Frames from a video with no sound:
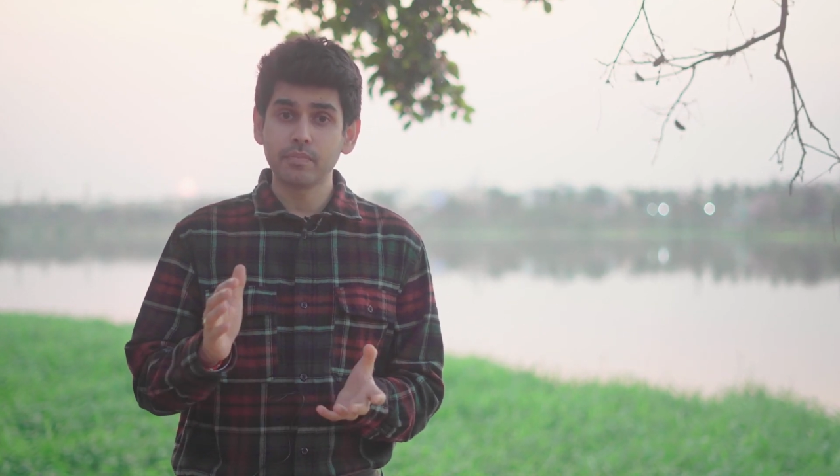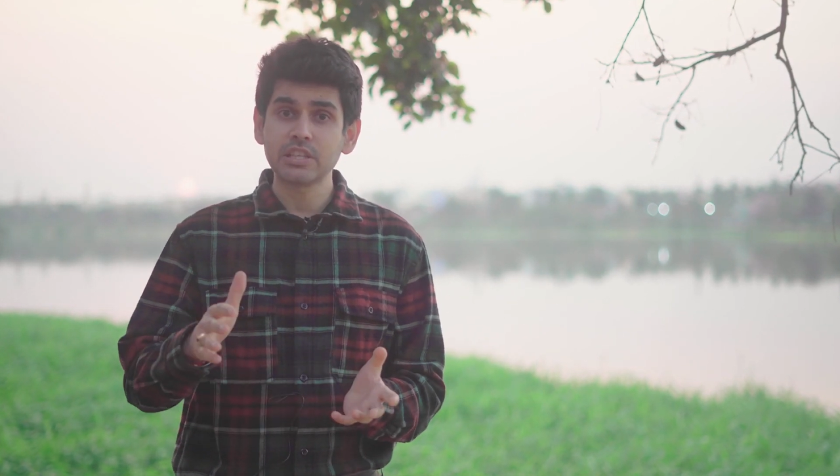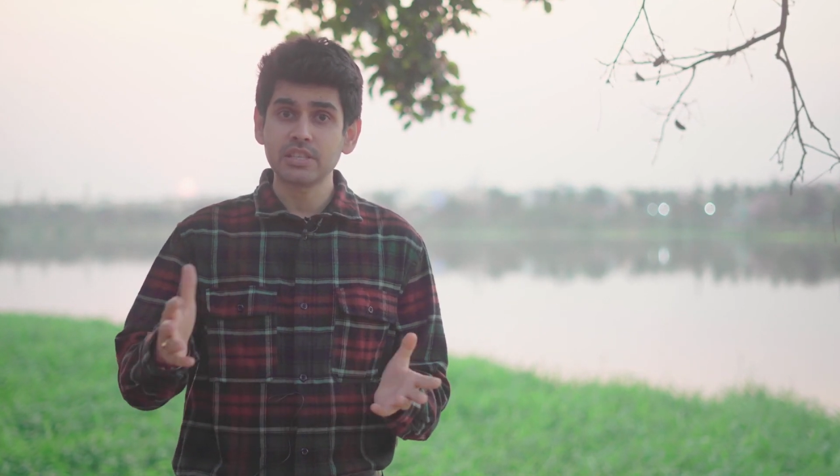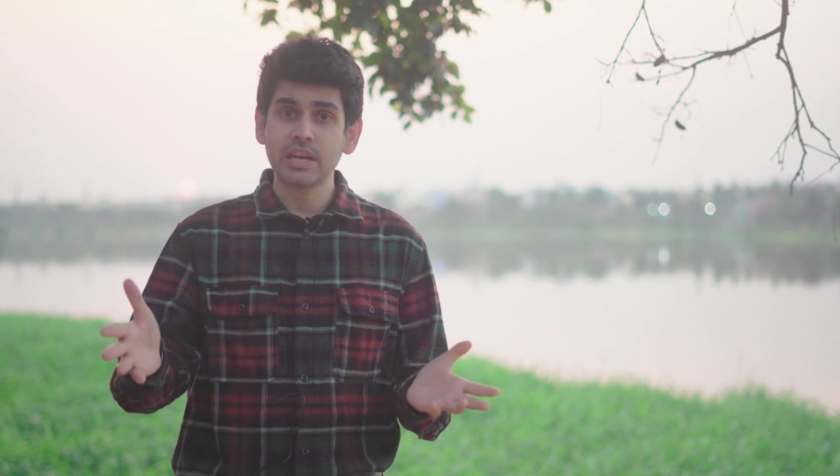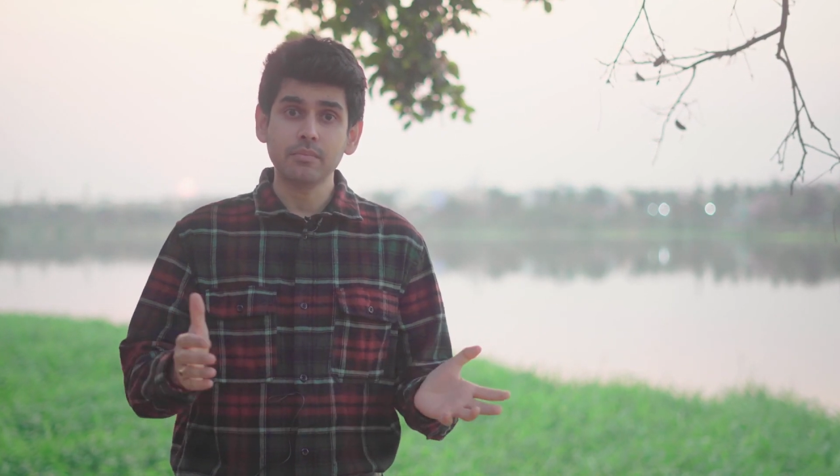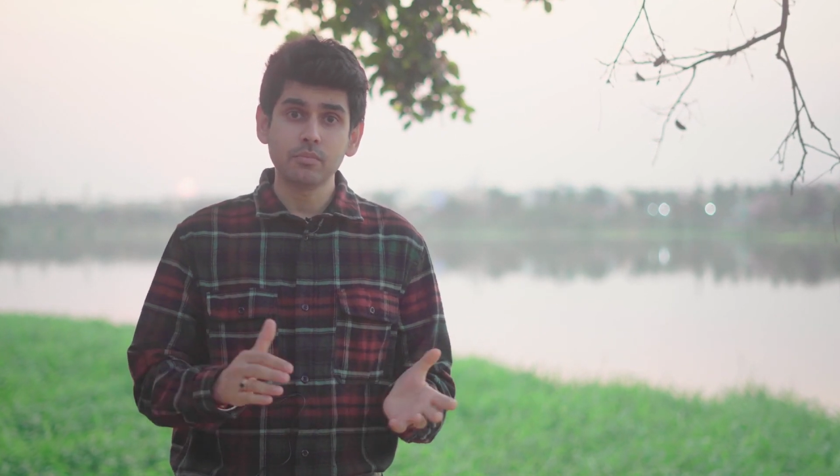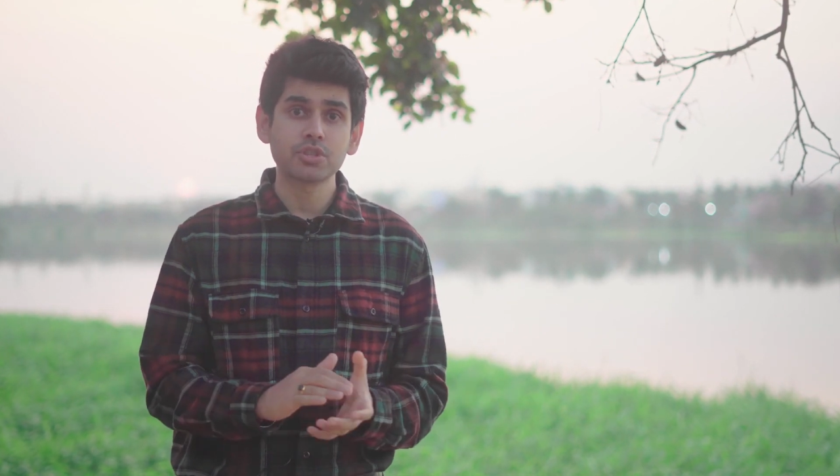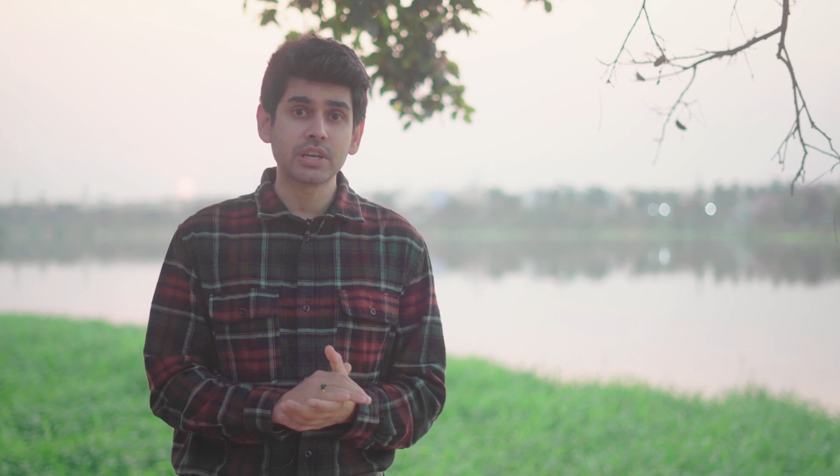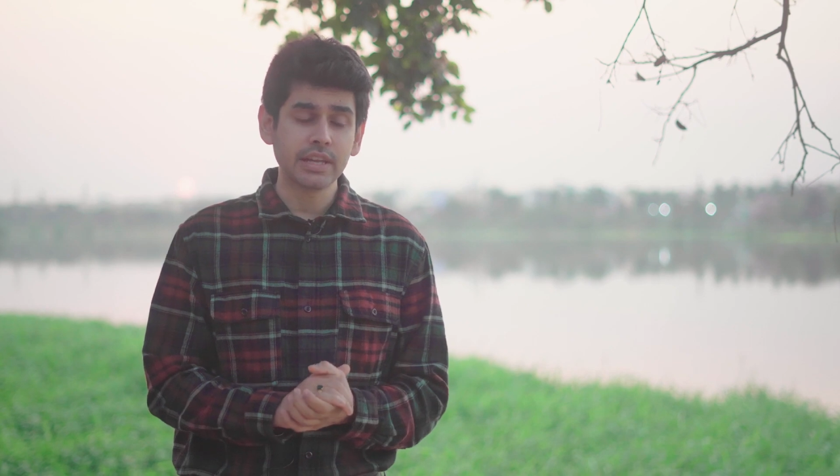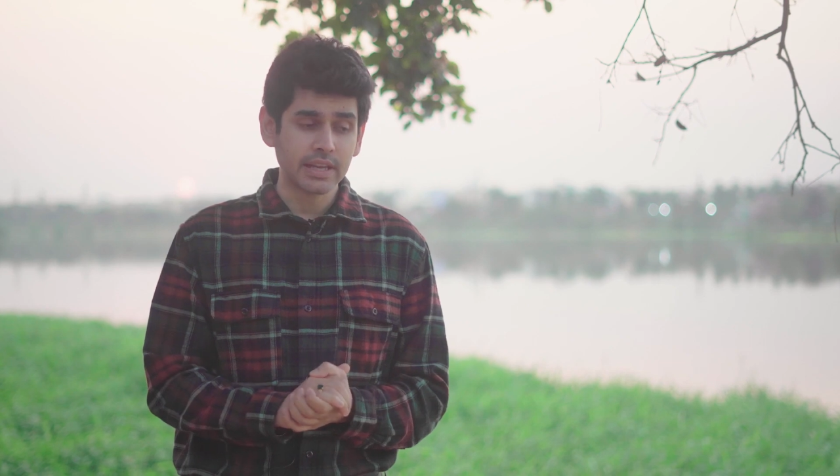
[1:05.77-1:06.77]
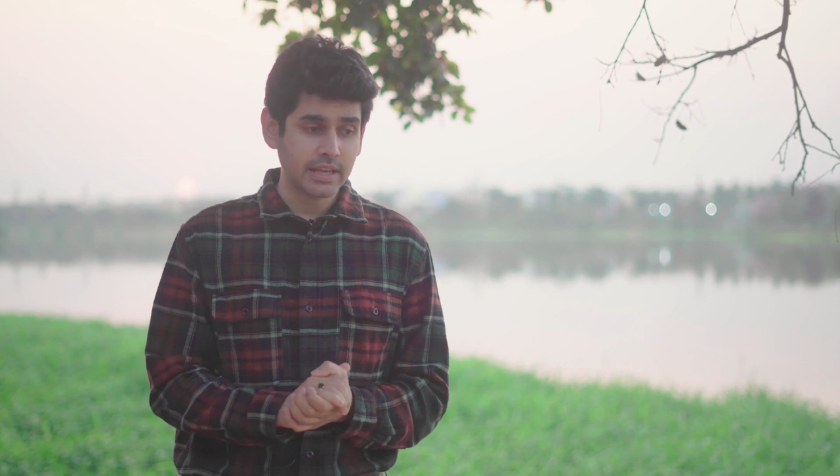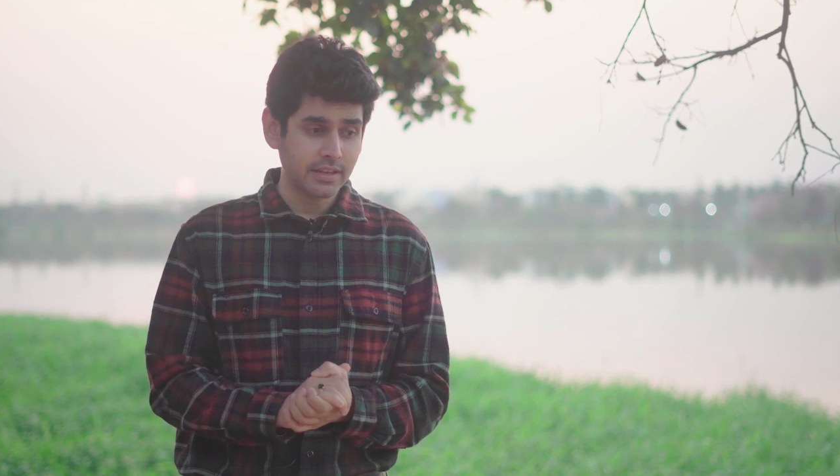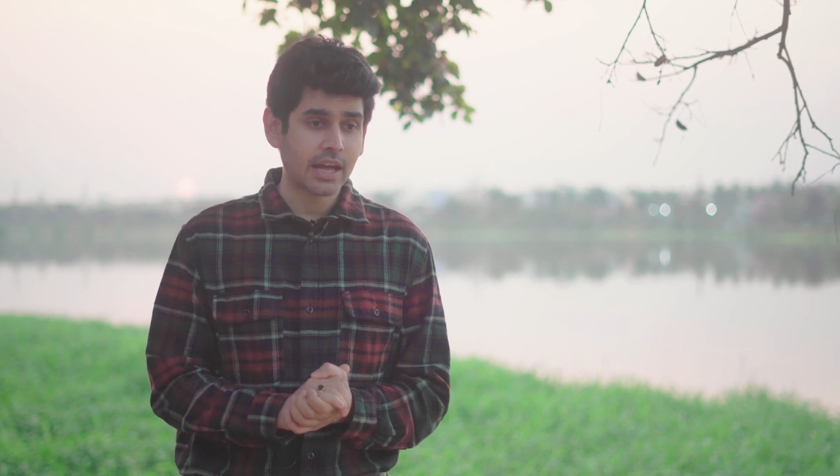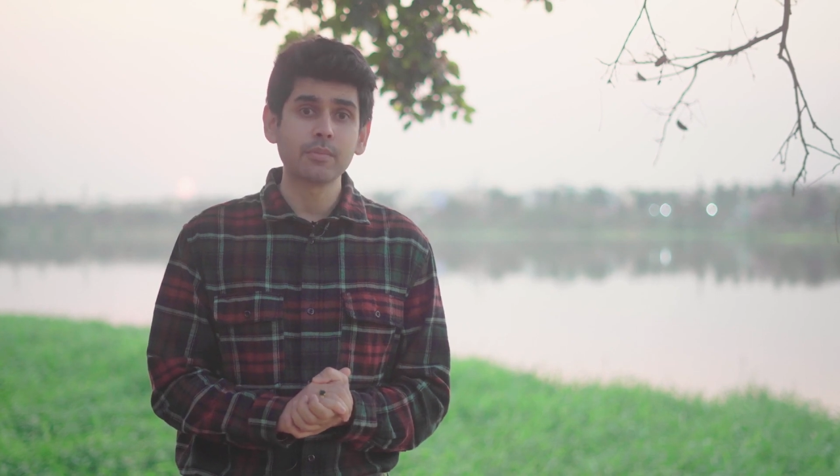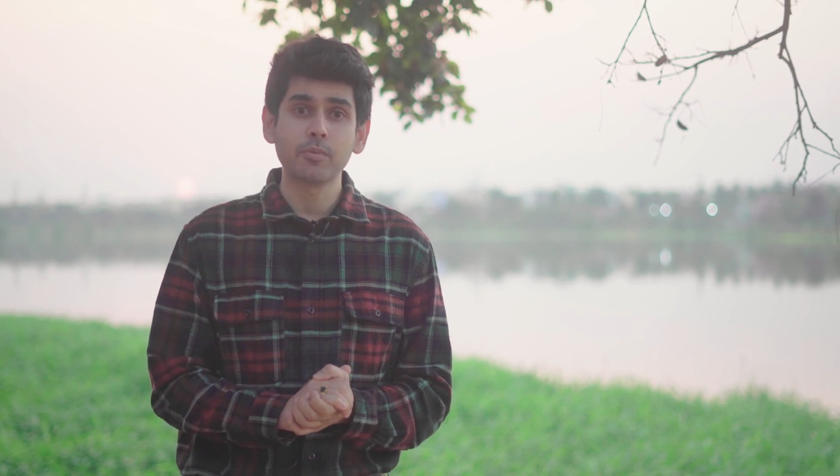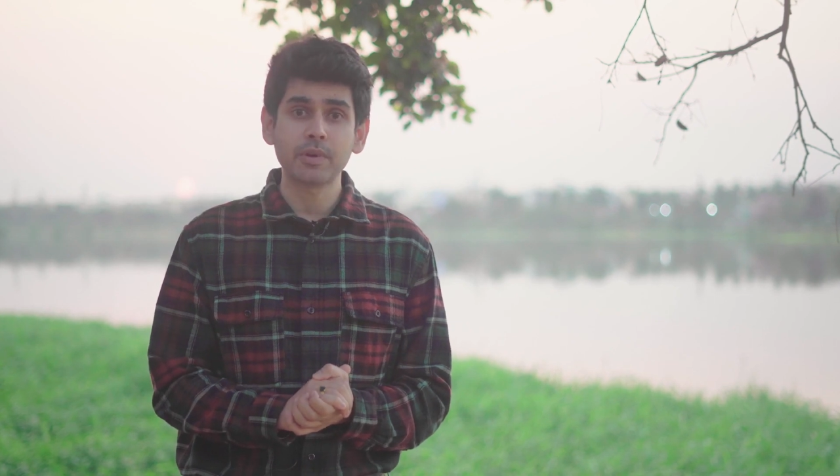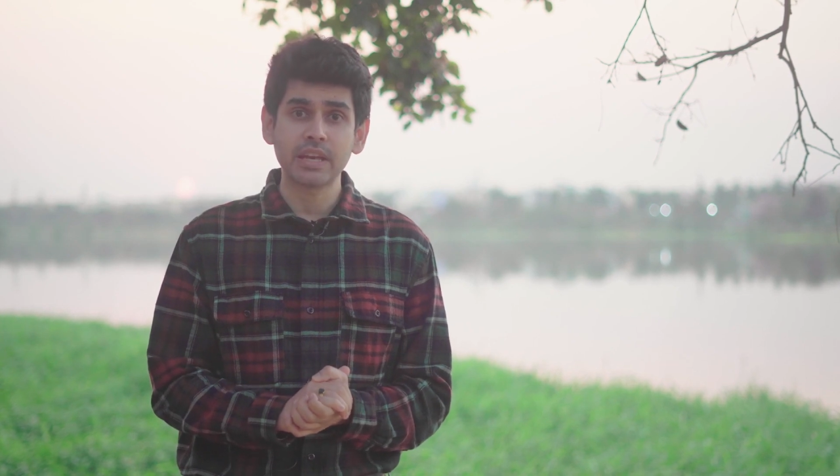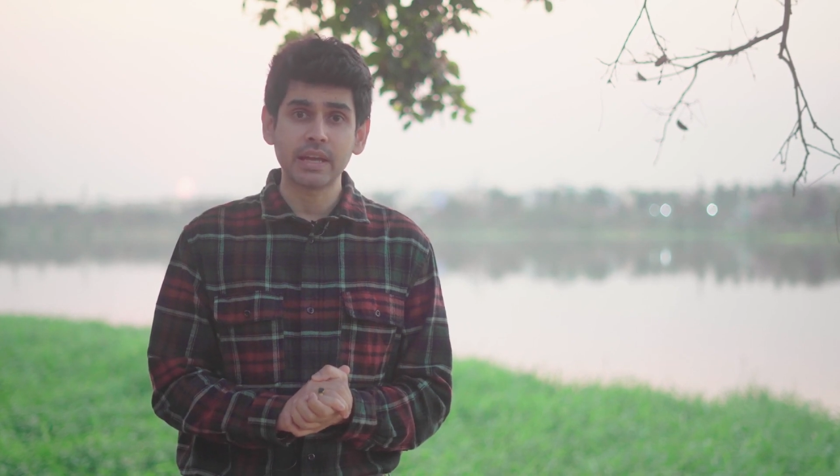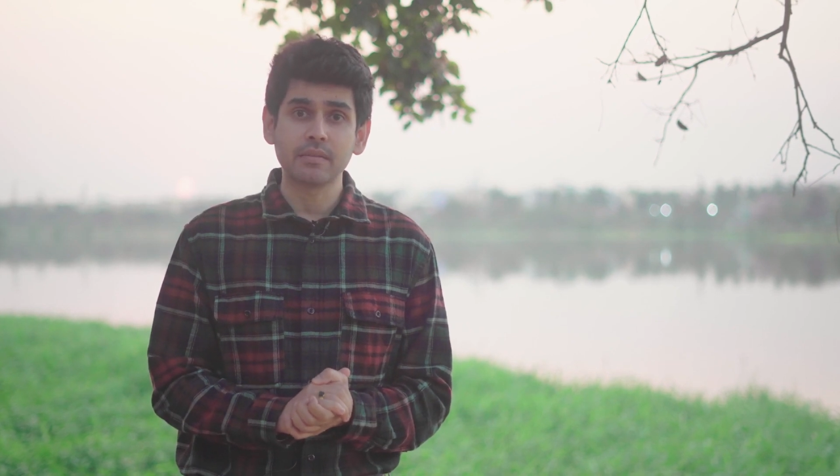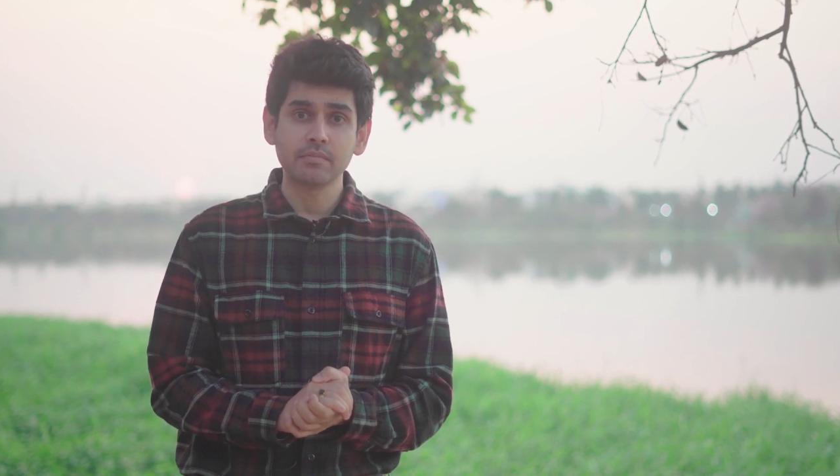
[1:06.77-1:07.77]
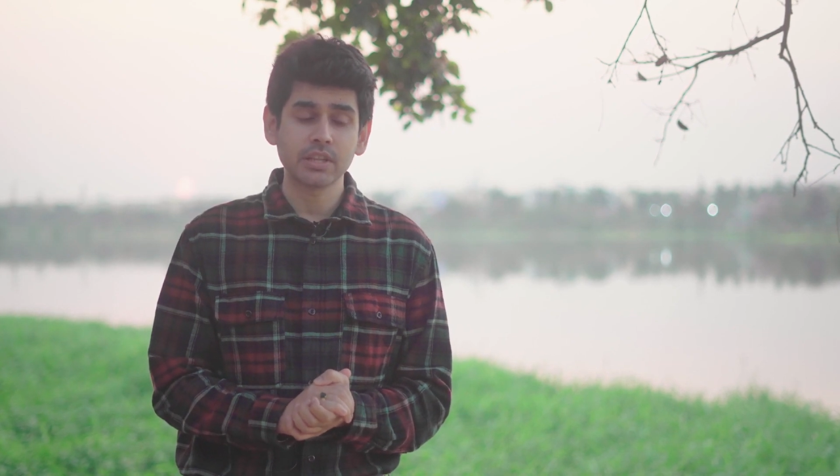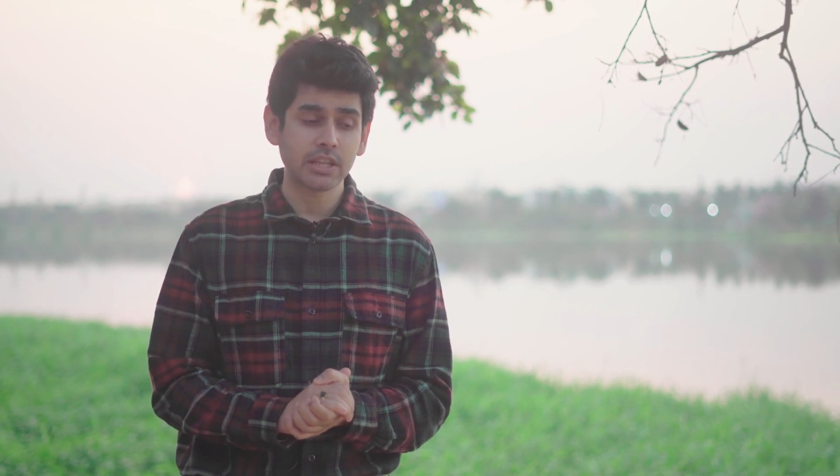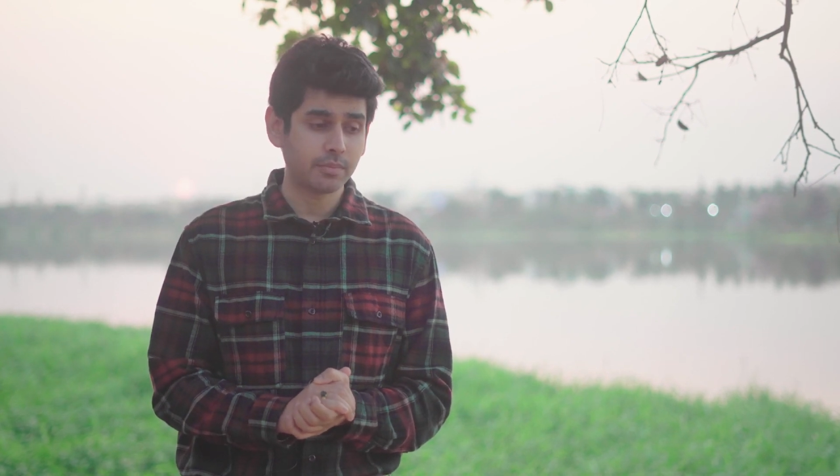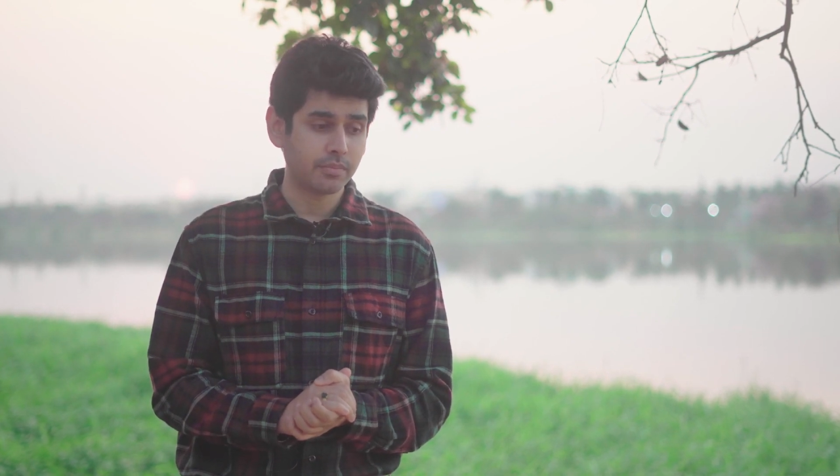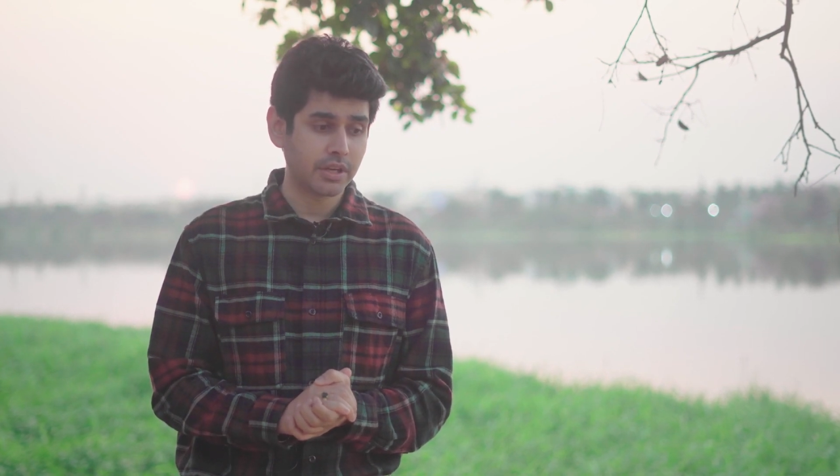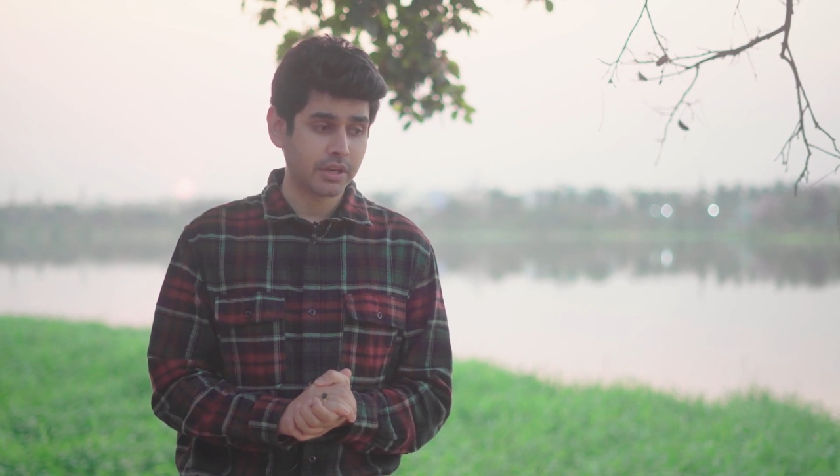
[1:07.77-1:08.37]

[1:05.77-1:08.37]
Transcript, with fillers: बचना मुश्किल ही नहीं नामुमकिन है मतलब